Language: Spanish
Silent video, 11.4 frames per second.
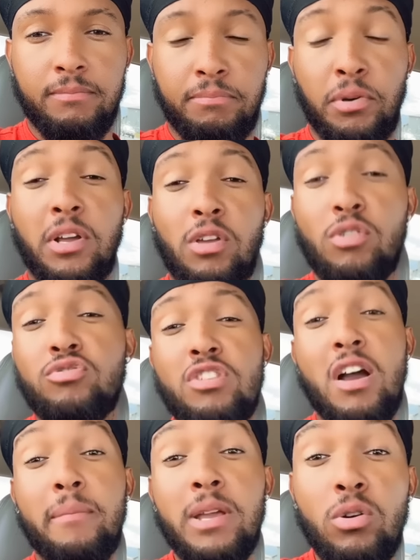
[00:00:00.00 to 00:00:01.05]
Porque yo soy
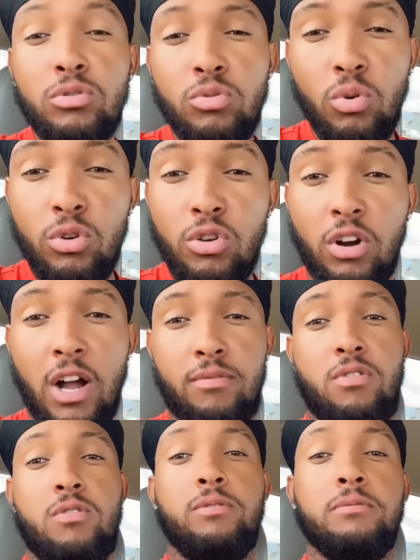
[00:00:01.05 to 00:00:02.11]
amigo tuyo,
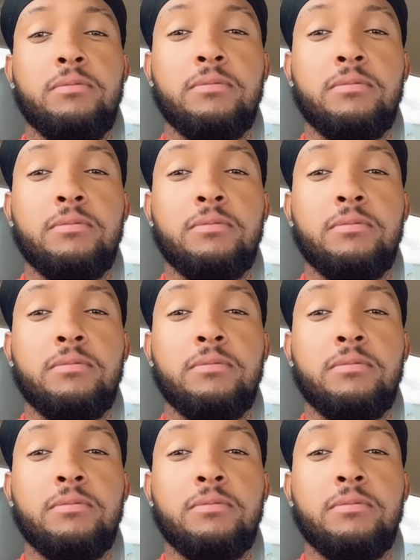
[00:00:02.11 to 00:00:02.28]
cabrón.